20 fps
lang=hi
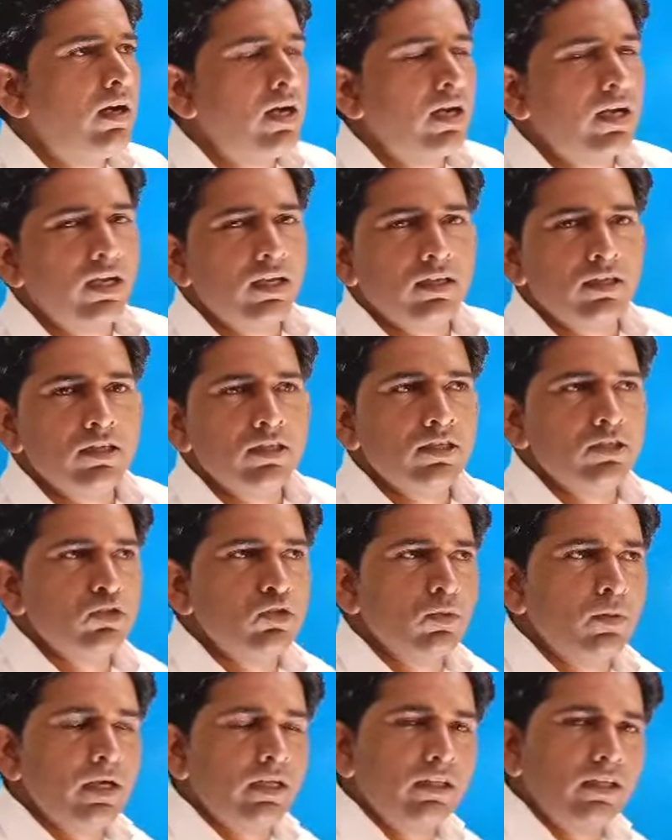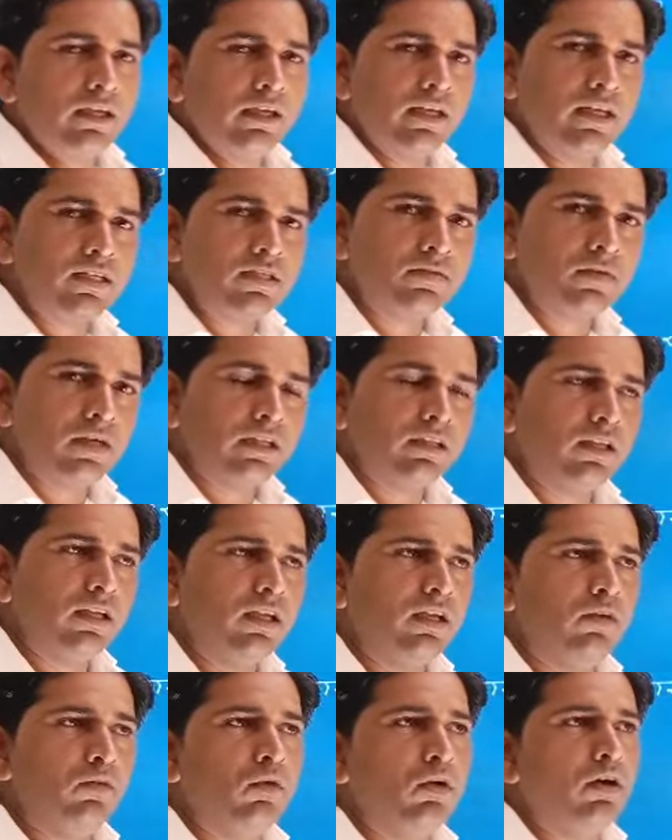आगे की जो बातें हैं नेक्स्ट बातें
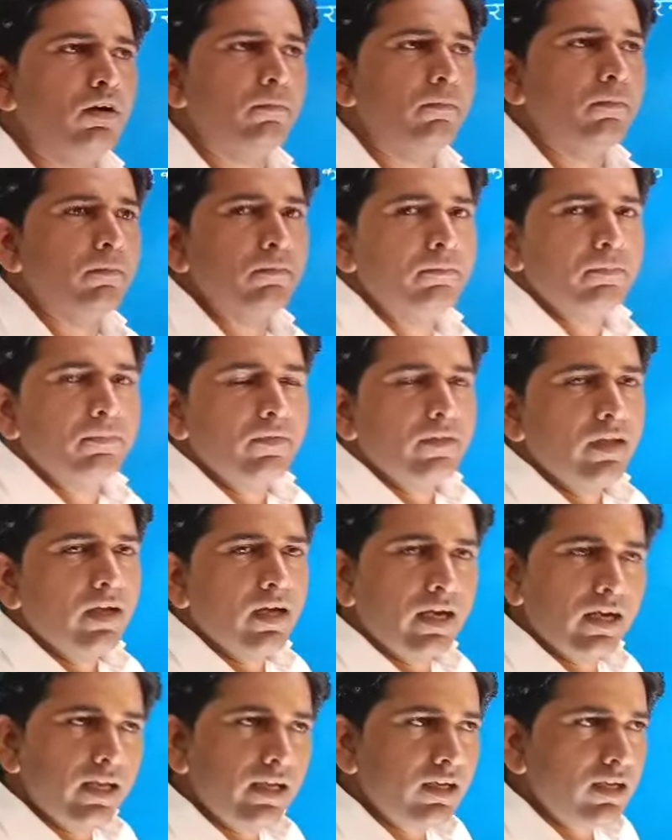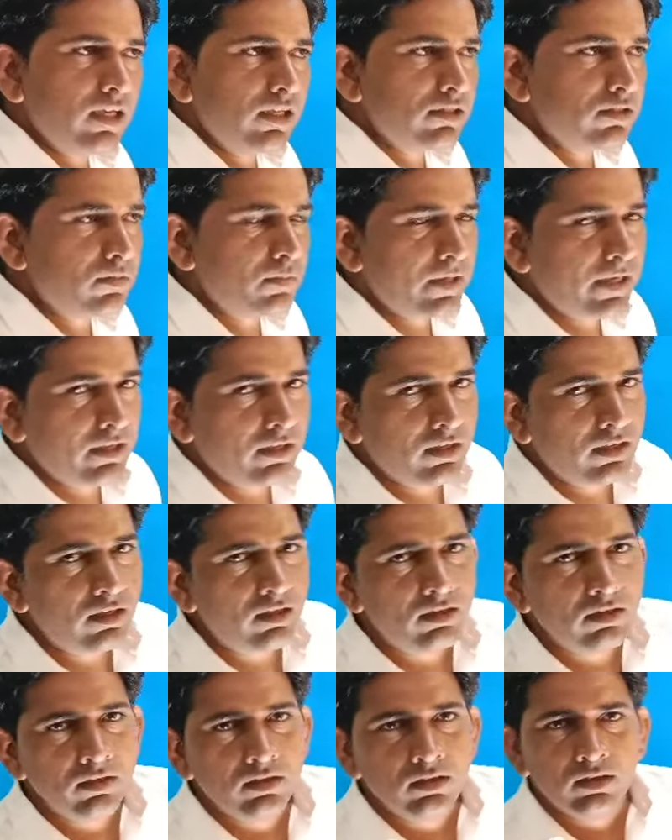हैं वो हम अगले कलाम से पढ़ेंगे
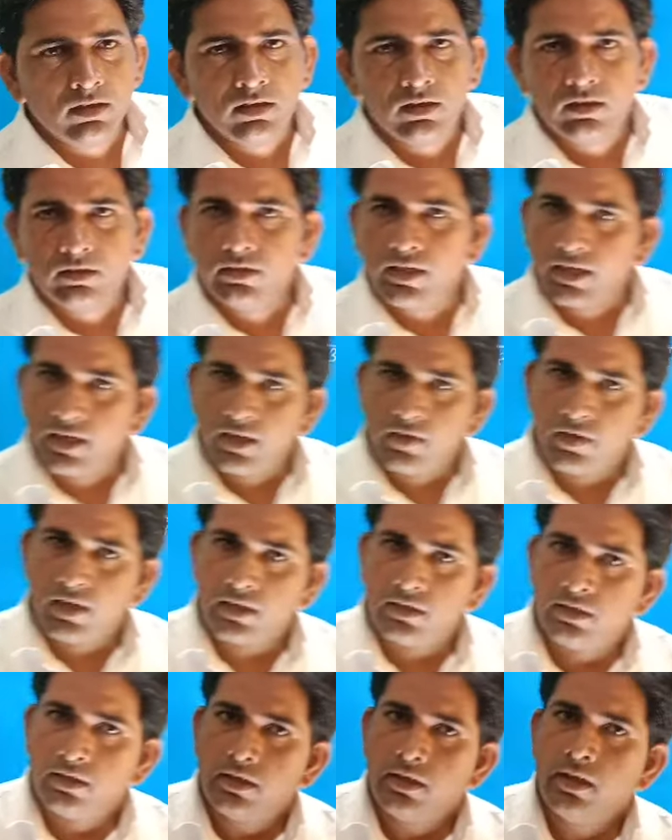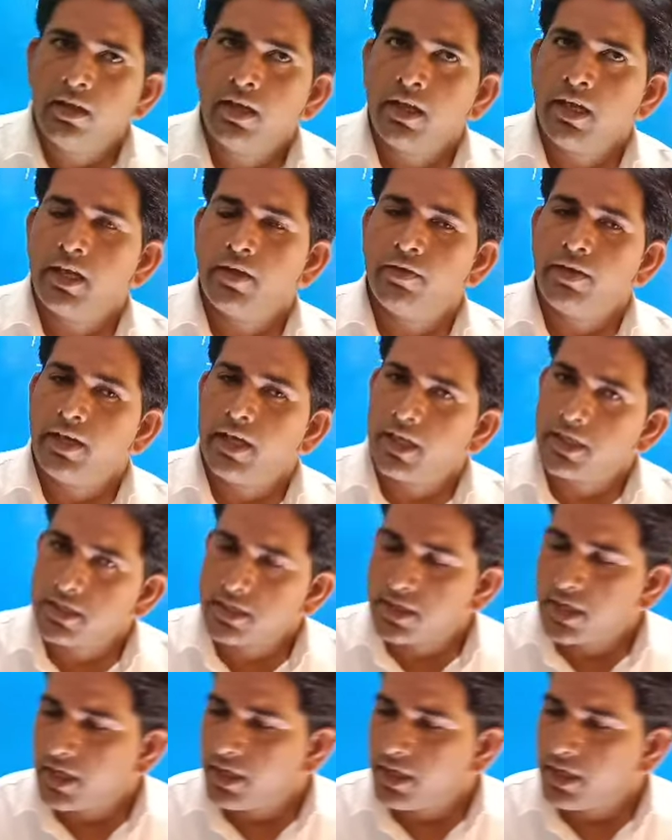धन्यवाद हैव ए नाइस